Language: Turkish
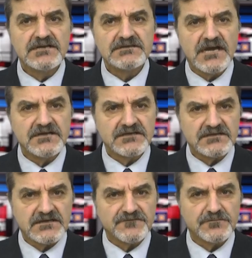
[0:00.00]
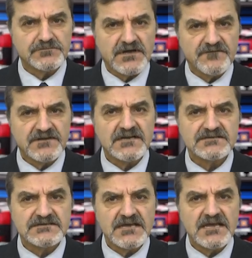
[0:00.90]
yayınlanan fotoğraflar
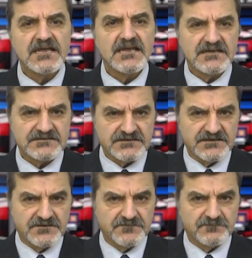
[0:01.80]
ise eski.